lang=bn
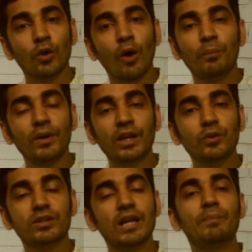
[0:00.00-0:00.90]
নব্বই
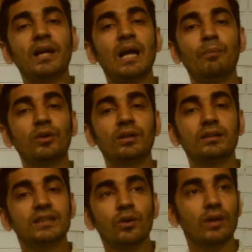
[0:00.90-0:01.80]
কিন্তু সেই প্রেক্ষাপট
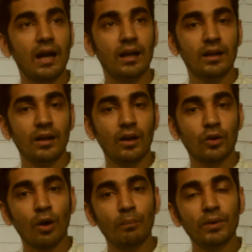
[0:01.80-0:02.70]
ছিল না
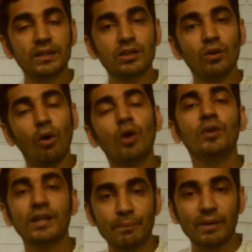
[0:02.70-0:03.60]
নব্বই ছিল
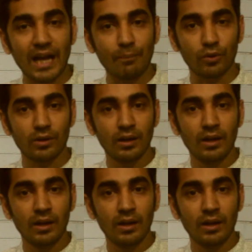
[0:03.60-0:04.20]
অন্য একটি প্রেক্ষাপট